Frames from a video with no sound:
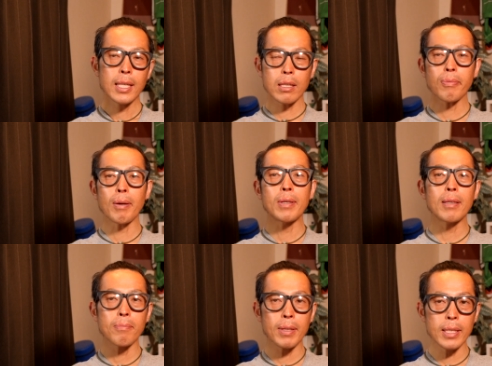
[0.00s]
例えば
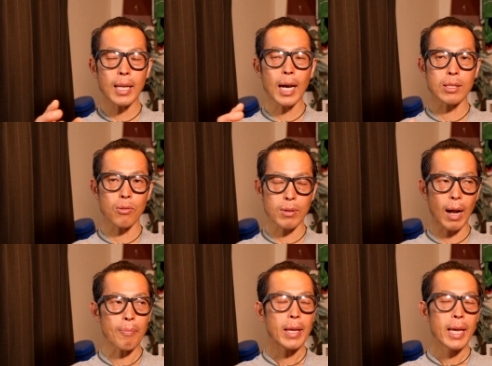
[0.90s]
ミンミン打破と
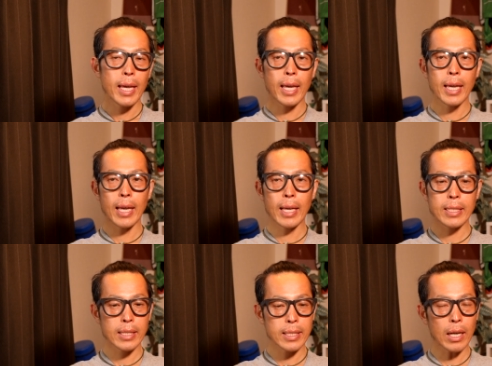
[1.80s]
か、
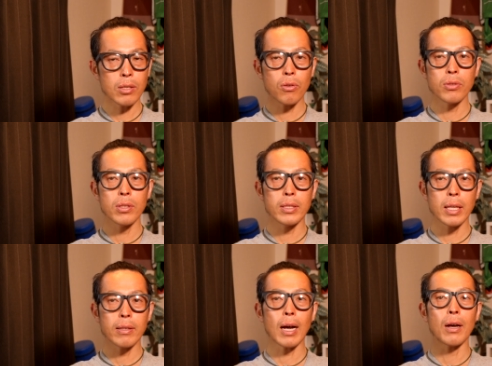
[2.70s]
えー、薬局に売っ
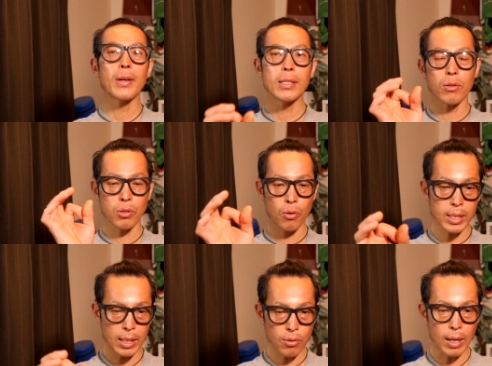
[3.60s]
てるカフェインの錠
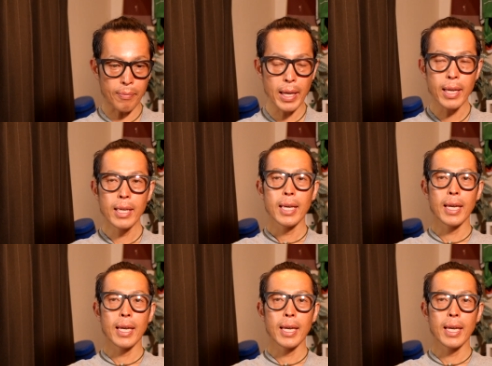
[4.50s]
剤とかね、